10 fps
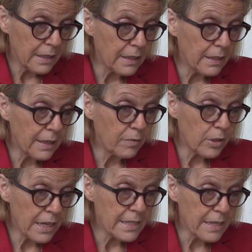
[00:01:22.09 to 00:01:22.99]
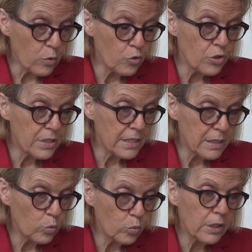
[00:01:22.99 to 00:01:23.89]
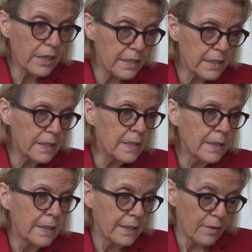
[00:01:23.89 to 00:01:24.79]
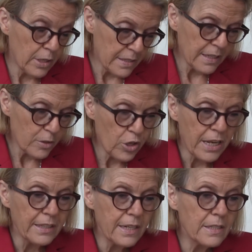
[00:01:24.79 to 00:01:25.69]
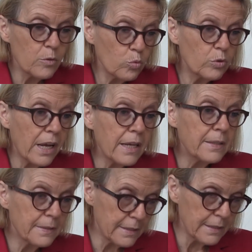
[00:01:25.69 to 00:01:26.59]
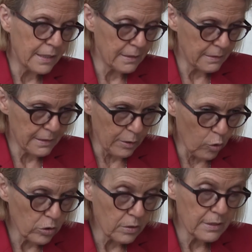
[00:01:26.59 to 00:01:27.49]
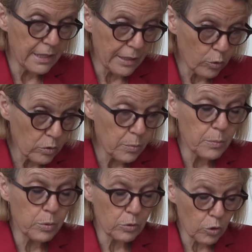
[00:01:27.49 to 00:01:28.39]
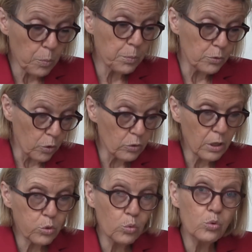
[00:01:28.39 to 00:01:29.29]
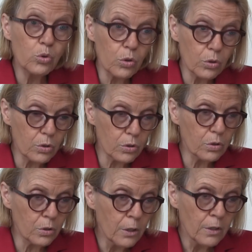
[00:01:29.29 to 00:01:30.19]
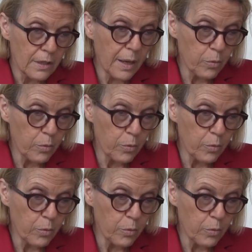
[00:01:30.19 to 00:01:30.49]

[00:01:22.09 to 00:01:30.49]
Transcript: eh, la violenza oggi si nutre di la violenza di genere, genere, si nutre sì, degli stereotipi purtroppo non del tutto eh,